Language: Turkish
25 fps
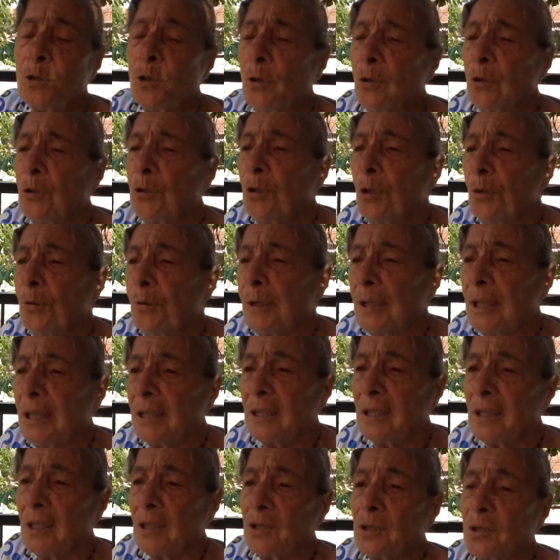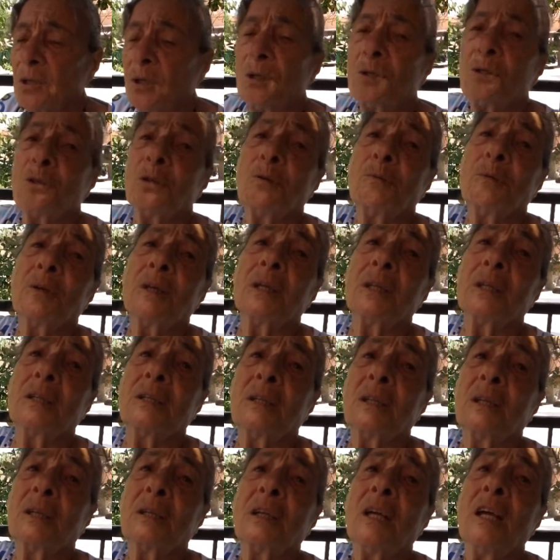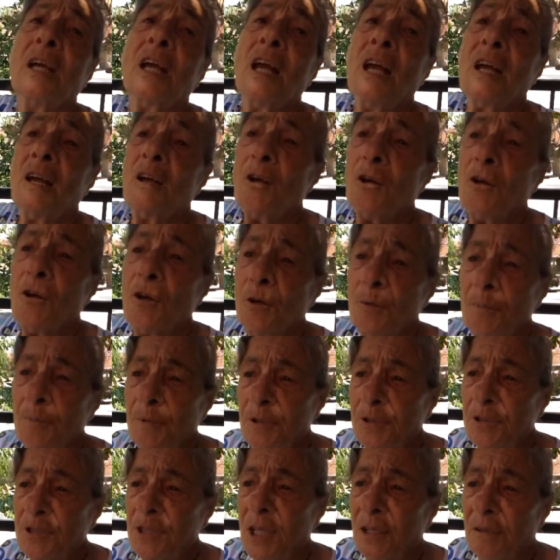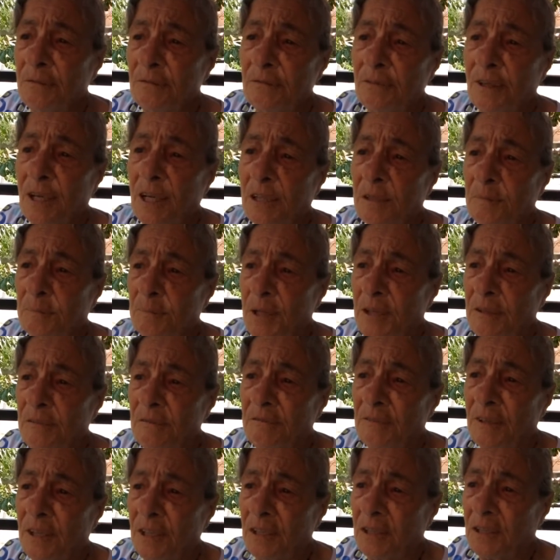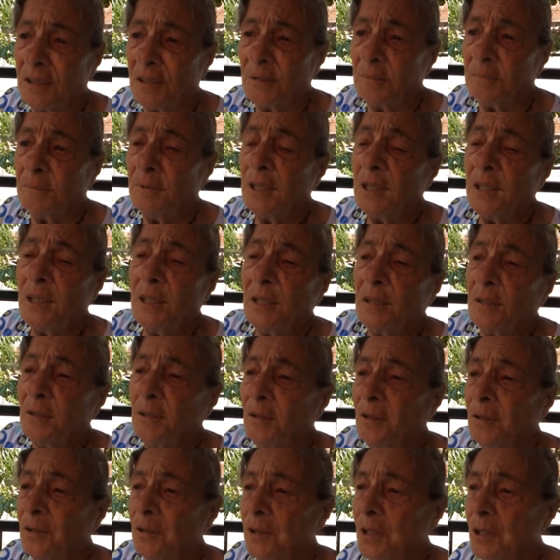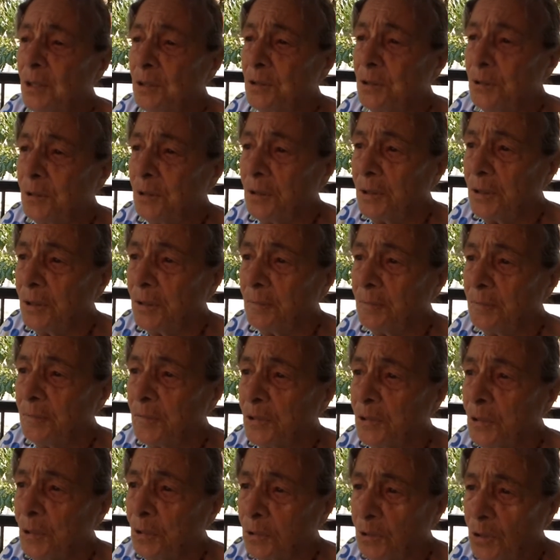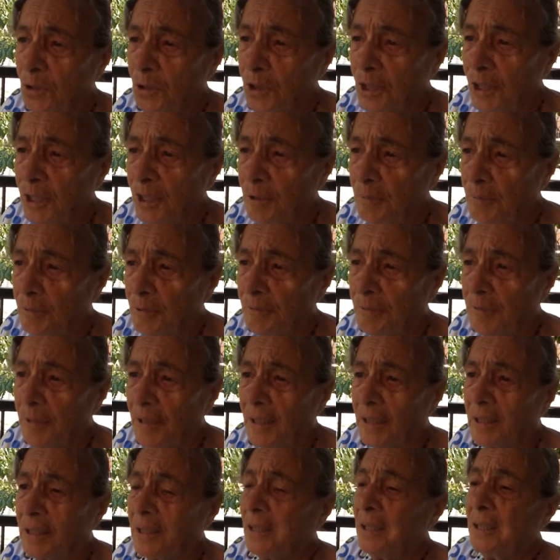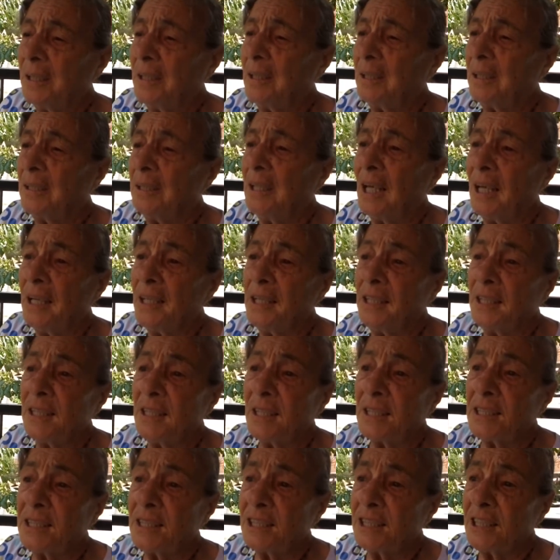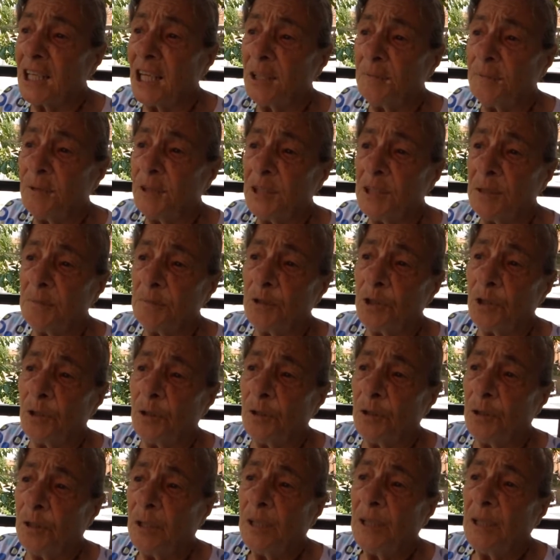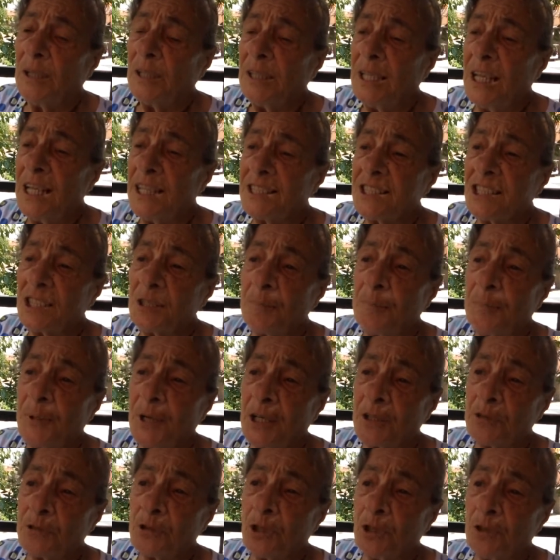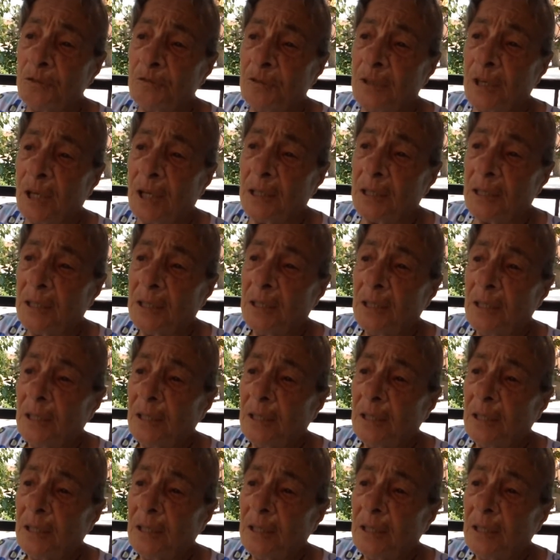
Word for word: Çok köye gittik. İsimlerden çok köye sayar mısın mesela? Ömürcan var, ben varım. Ondan sonra Büktün Hanım'ı var. Yani nasıl tarif edeyim ki Nesrin Paksoy var